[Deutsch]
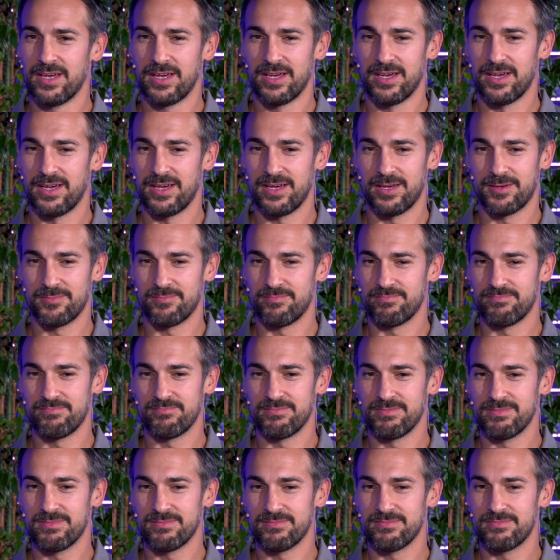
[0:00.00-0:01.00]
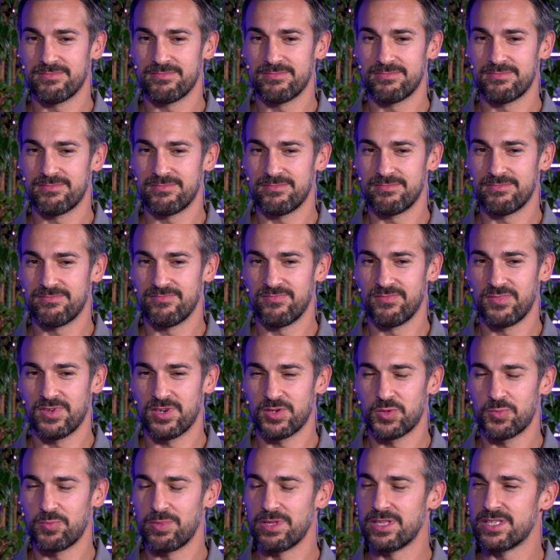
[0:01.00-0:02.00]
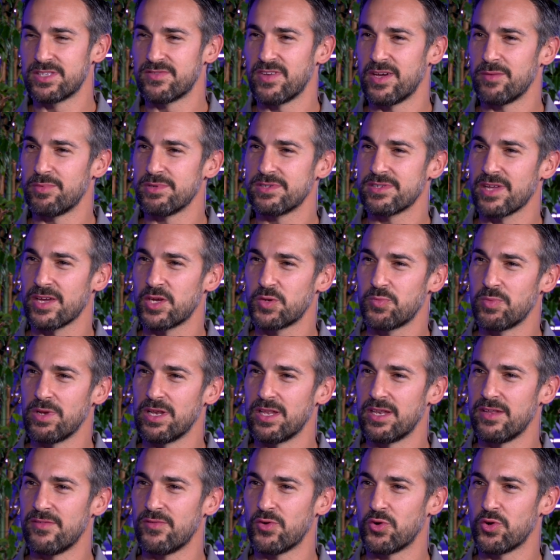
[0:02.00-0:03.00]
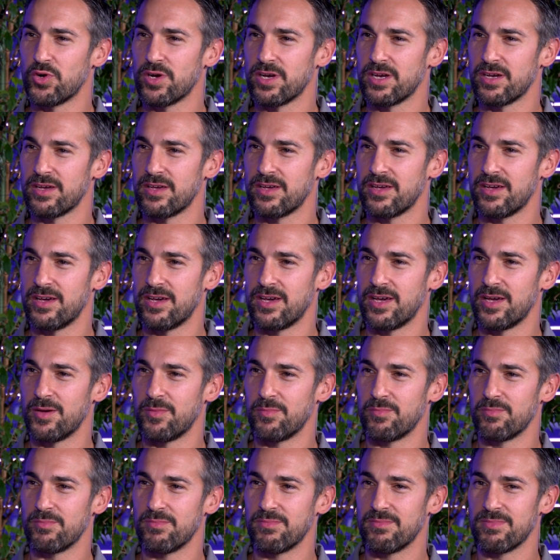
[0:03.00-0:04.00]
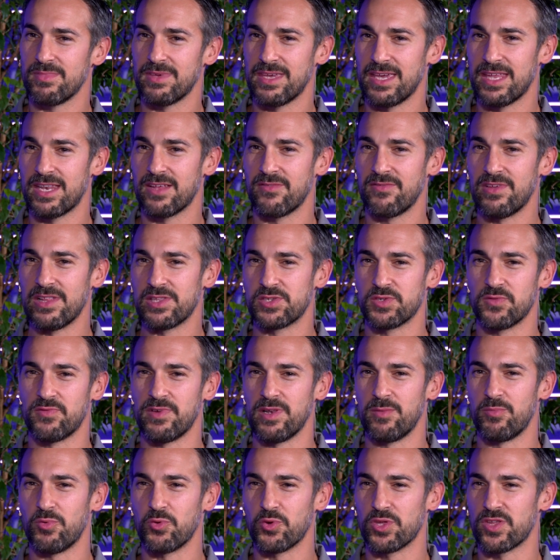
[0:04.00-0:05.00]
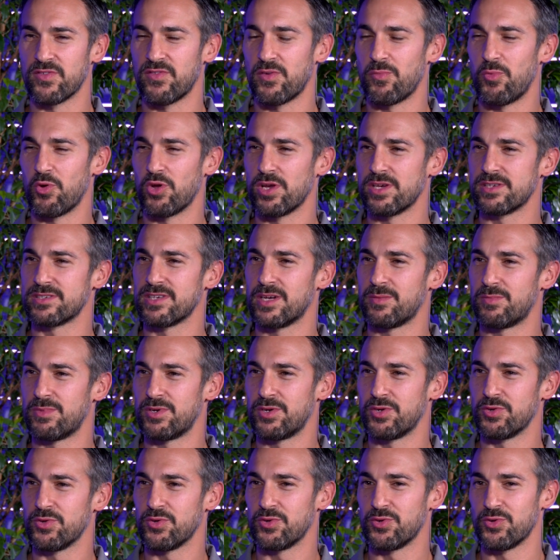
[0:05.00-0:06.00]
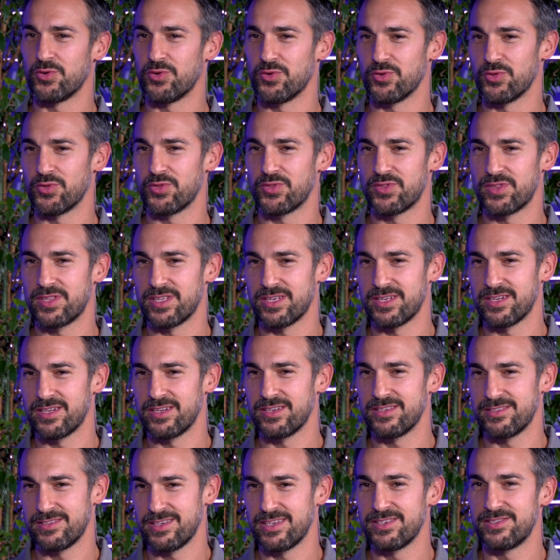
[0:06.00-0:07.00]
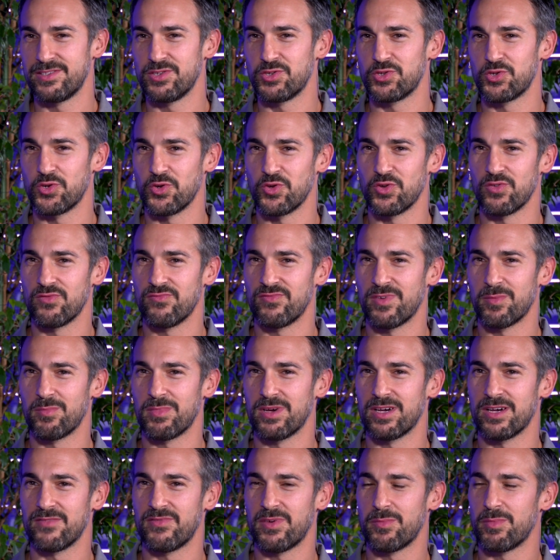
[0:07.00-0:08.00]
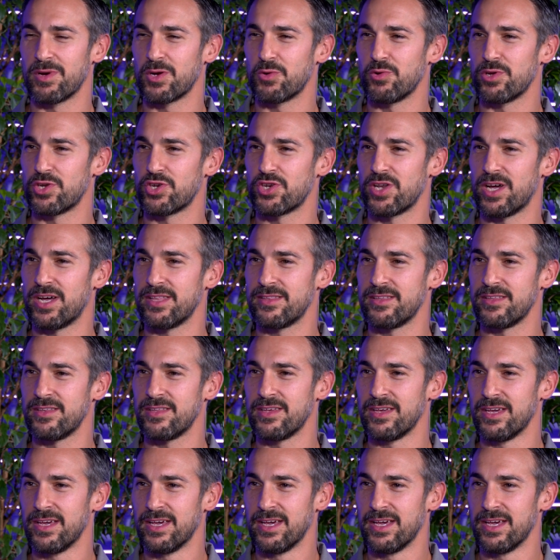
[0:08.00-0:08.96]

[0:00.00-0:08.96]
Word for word: Ähm, wir spielen zwei bis drei Spiele die Woche. Ähm, jeder will so viele Punkte wie möglich sammeln und äh, es ist schön, wenn man, wenn man gut startet.